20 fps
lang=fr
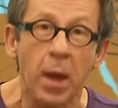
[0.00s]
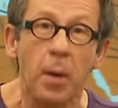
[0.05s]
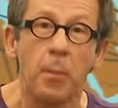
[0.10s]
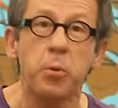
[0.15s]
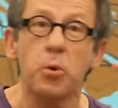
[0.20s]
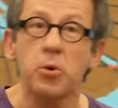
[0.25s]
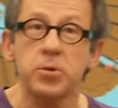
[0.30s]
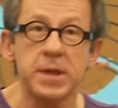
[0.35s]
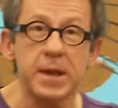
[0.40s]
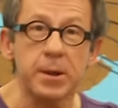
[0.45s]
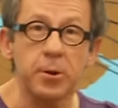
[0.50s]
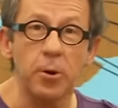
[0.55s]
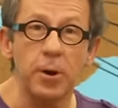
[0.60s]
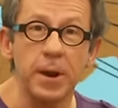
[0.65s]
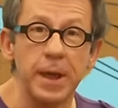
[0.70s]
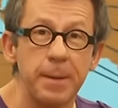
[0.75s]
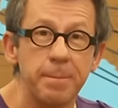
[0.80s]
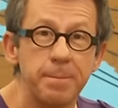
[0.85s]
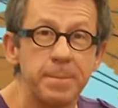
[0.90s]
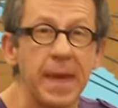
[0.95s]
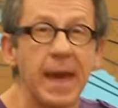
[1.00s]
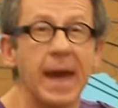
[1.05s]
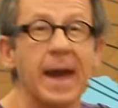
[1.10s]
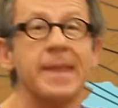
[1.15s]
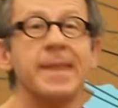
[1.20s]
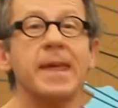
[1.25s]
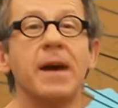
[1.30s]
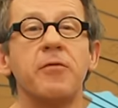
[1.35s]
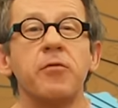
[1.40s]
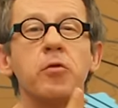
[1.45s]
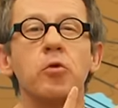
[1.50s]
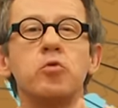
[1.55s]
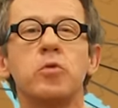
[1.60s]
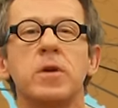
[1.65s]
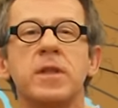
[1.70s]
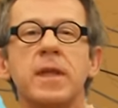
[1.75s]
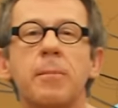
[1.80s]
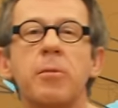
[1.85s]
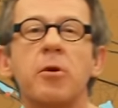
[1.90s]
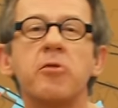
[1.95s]
Pour décoller, un avion
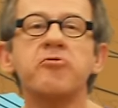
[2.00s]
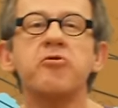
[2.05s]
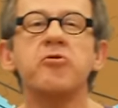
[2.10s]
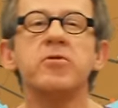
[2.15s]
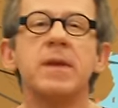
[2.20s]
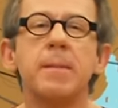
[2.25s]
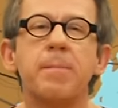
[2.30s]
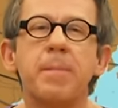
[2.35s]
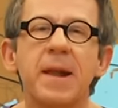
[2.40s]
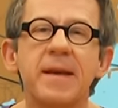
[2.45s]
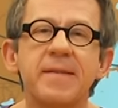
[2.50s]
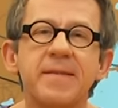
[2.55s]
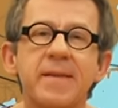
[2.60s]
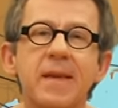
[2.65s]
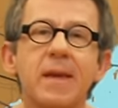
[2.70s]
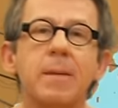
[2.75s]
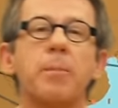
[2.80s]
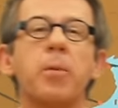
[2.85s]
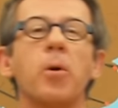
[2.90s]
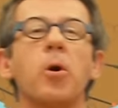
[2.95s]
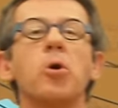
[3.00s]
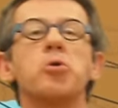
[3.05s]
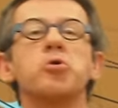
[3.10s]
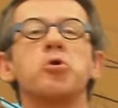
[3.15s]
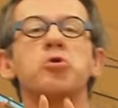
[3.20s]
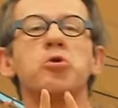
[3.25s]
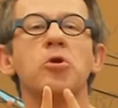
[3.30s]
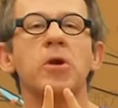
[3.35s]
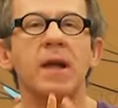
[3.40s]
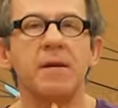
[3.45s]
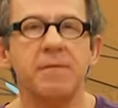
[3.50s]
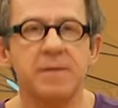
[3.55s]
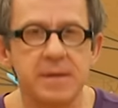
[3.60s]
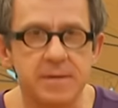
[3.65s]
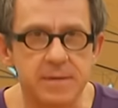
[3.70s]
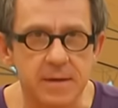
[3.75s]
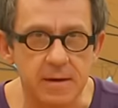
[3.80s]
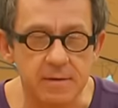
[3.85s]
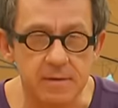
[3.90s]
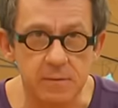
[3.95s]
doit d'abord se déplacer et prendre de la
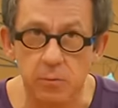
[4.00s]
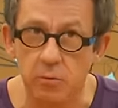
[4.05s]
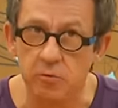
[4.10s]
vitesse.